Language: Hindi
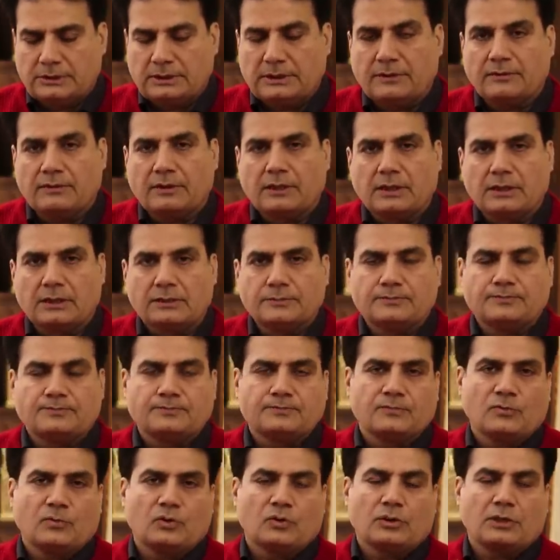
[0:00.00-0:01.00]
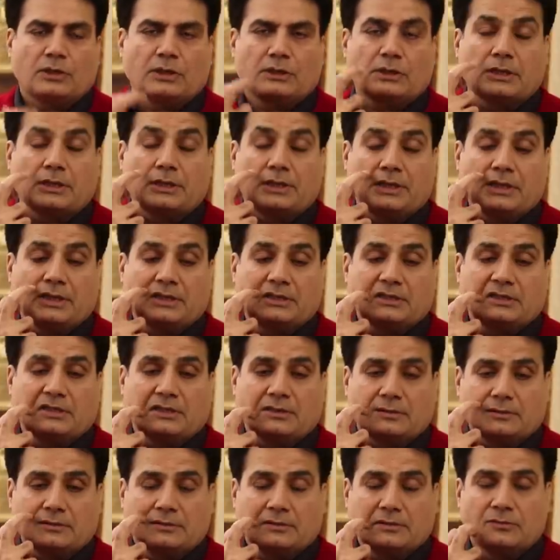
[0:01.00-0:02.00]
ये वाला उनका था
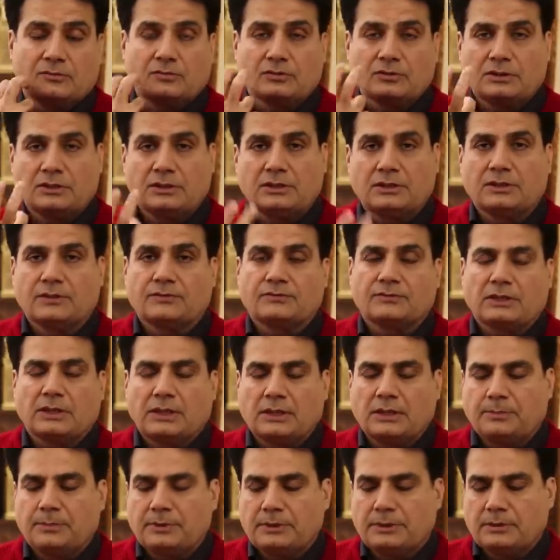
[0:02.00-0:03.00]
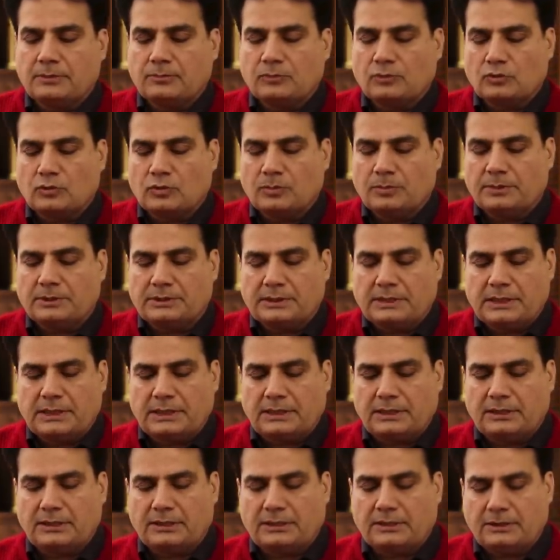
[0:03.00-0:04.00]
रिएक्शन उनकी गिरफ़्तारी पे जब उनको बताया
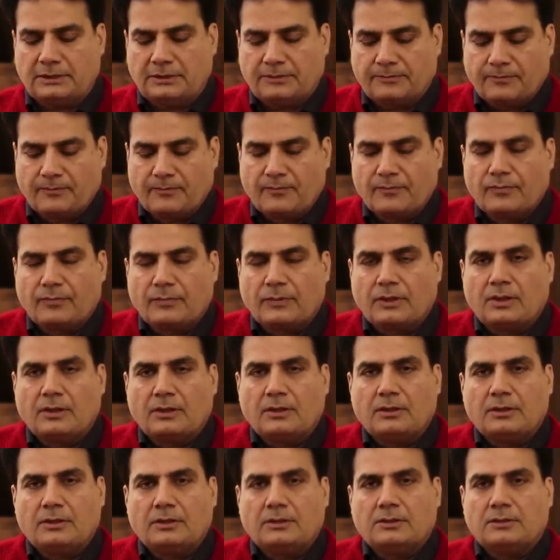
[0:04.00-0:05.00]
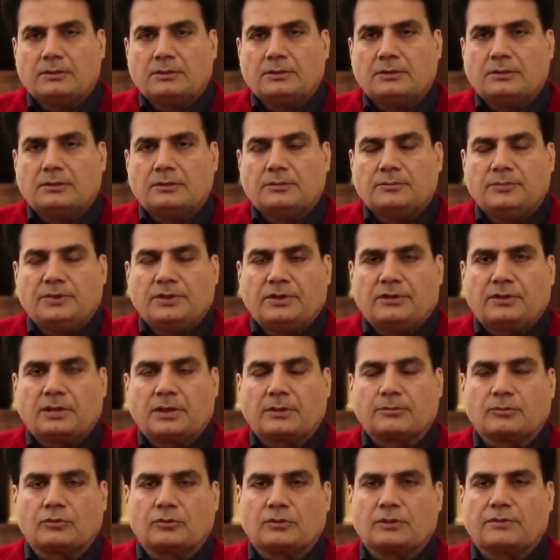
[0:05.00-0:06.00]
गया कि मीर
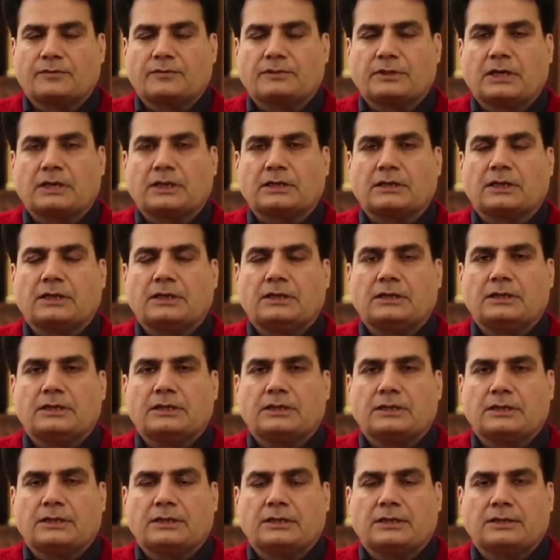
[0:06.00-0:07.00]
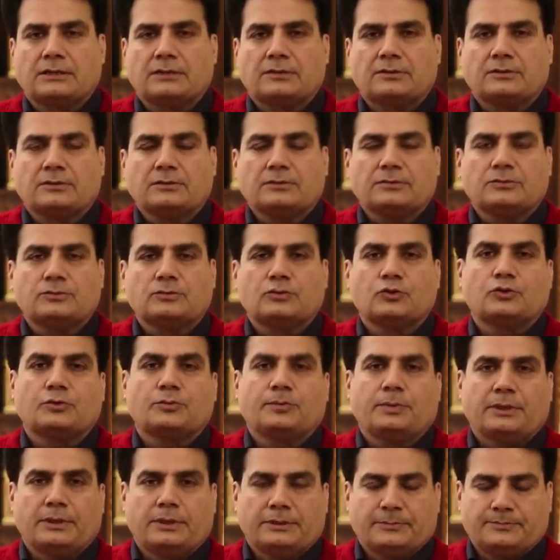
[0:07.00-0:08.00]
साहब को गिरफ़्तार कर लिया गया है तो उस
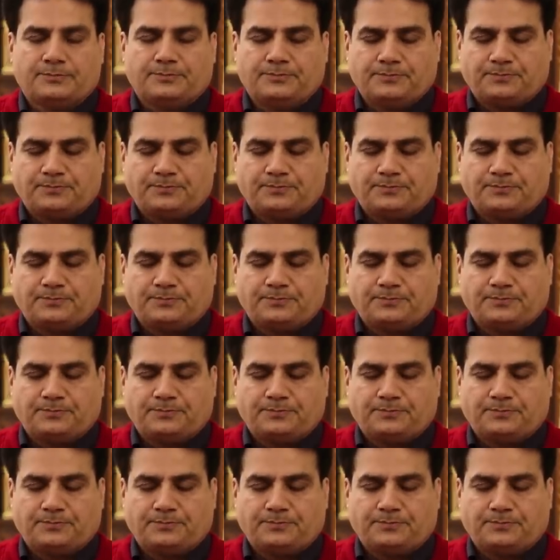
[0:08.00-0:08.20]
पर